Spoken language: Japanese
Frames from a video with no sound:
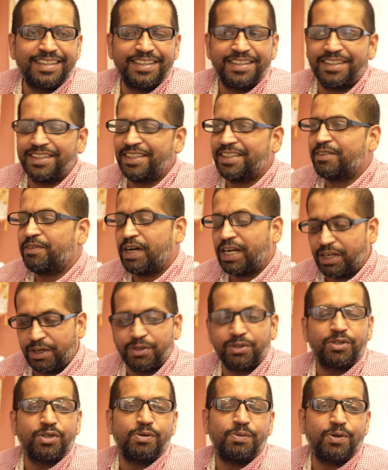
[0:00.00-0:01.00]
け？うん、分か
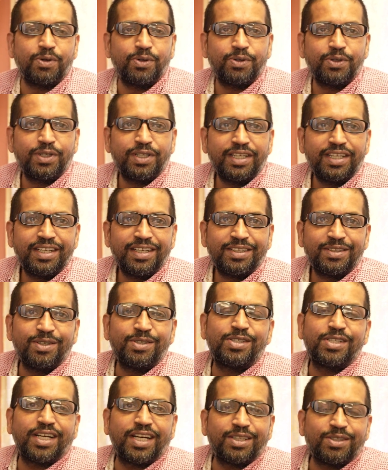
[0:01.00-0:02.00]
ると思う。ど
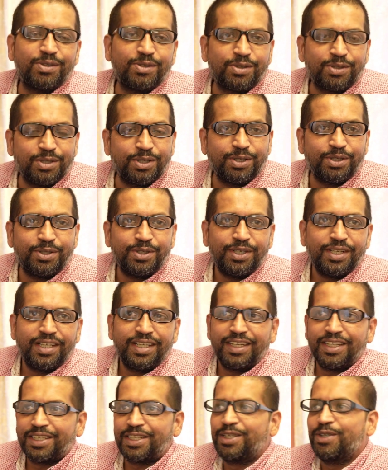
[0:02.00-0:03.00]
うしてかというと、
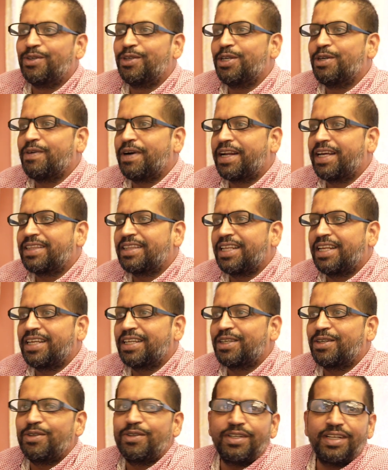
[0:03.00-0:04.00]
急に笑った
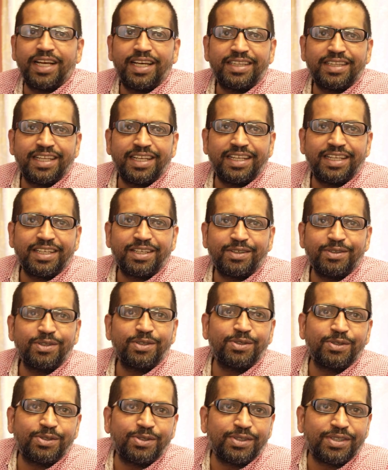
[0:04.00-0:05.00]
り急に泣いたり急に
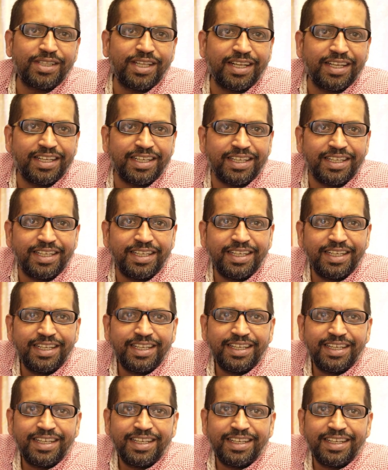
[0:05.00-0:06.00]
怒ったり
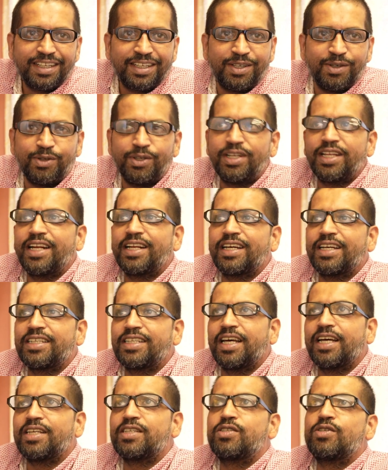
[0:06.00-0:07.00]
急になんか
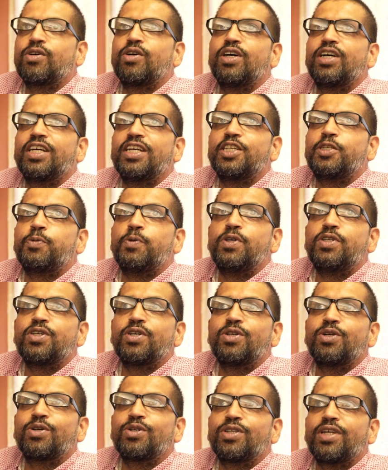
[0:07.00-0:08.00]
さ、すごい
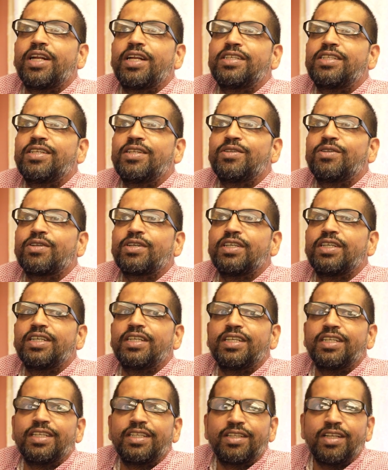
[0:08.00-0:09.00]
スピリチュアルなこと話してる
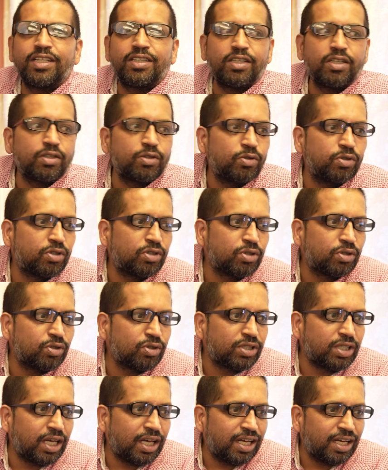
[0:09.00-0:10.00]
時だったら急にちょっと
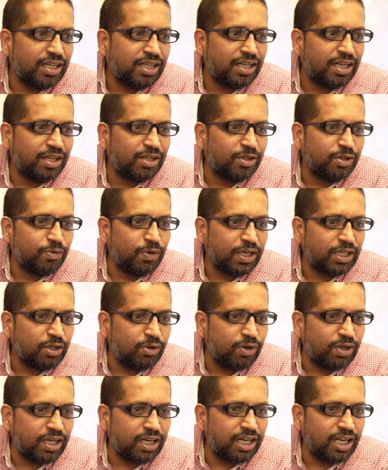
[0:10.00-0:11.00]
さ、あのわけ
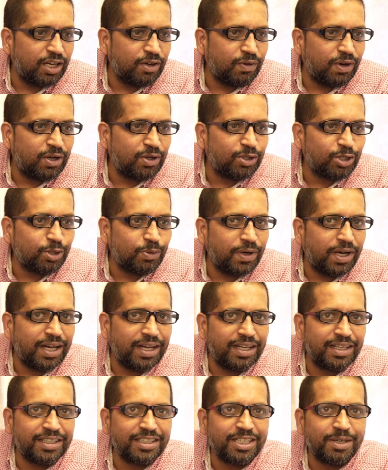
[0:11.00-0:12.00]
のわかんない悪い言
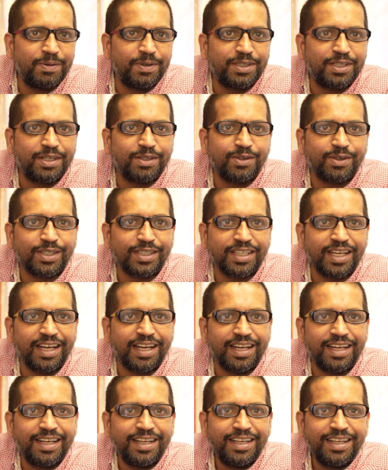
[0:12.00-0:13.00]
葉で喋ってるとか
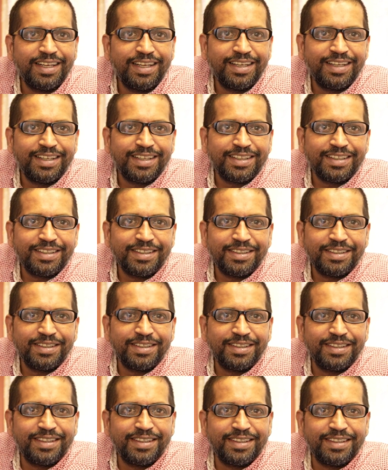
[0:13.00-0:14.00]
さ
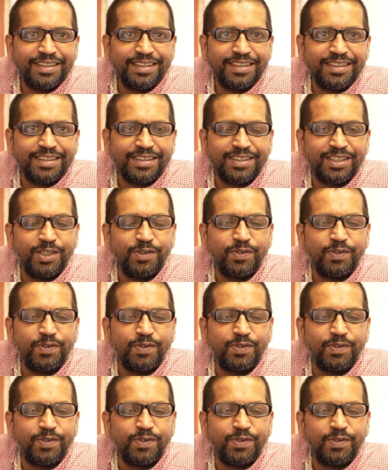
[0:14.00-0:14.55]
そう